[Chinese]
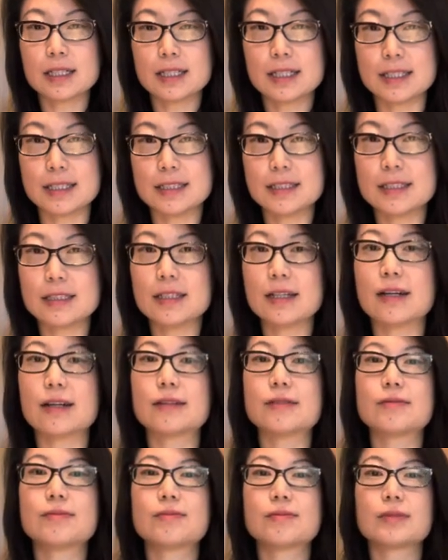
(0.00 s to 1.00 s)
里希尔。
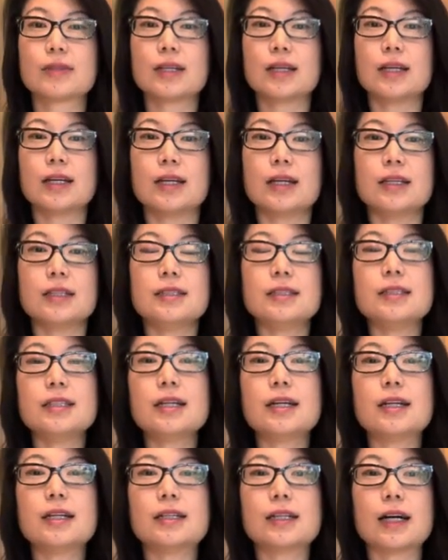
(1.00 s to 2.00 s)
希
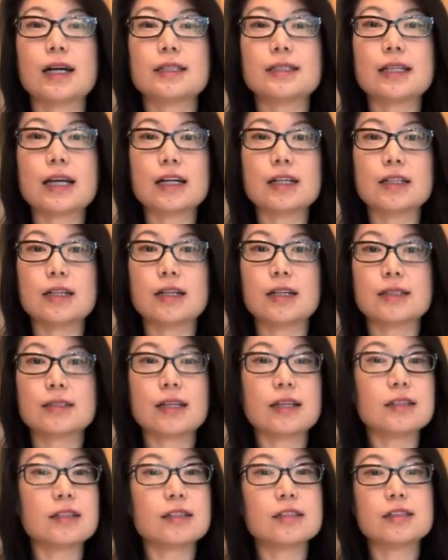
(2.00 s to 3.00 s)
尔呢，在和
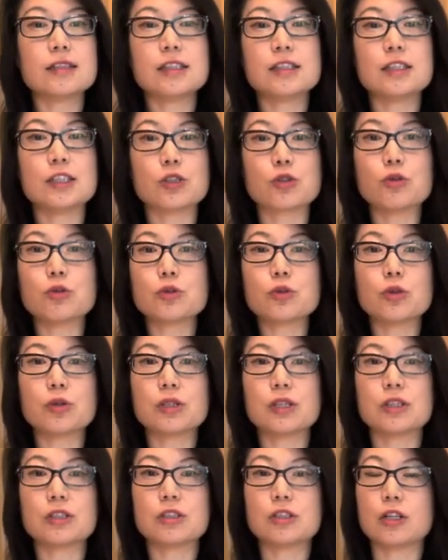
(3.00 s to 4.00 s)
桑德斯一起工作
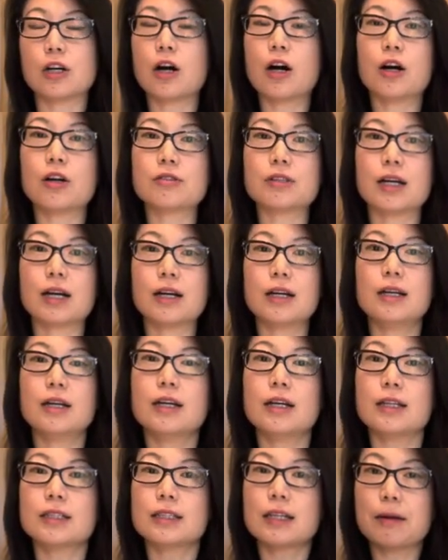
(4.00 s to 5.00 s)
的时候呢，
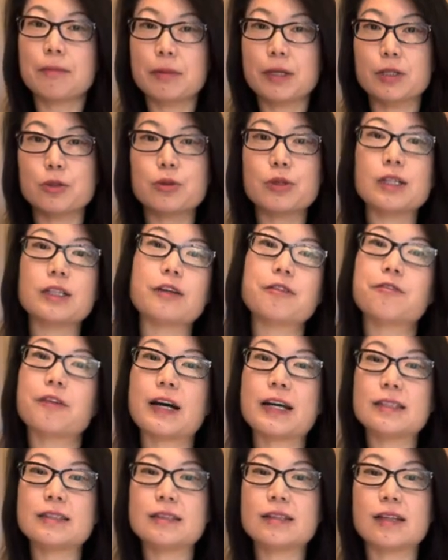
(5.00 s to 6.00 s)
他敏锐地
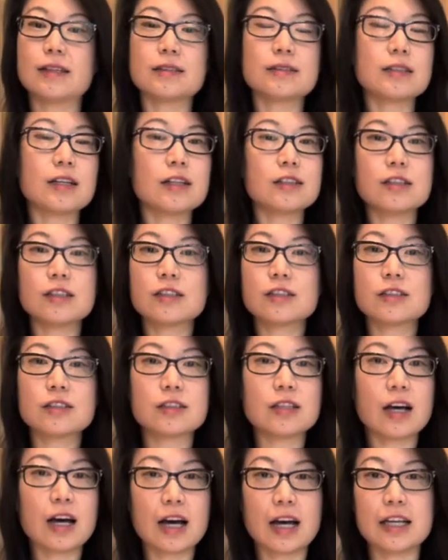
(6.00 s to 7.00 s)
发现桑德斯
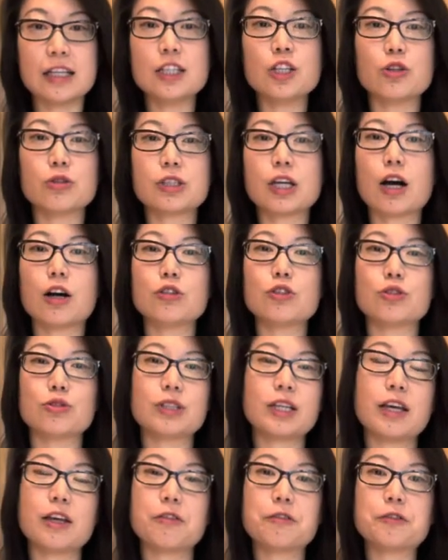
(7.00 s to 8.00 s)
很有调酒
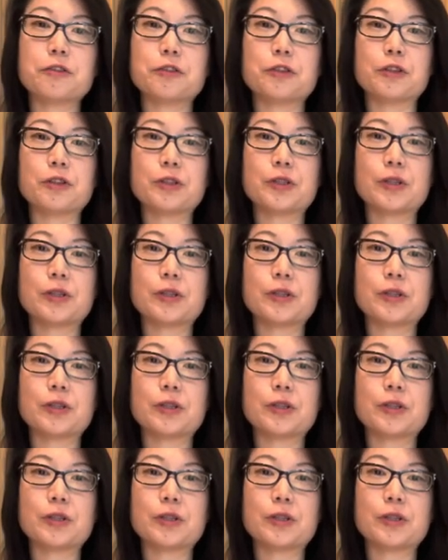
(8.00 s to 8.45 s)
天赋。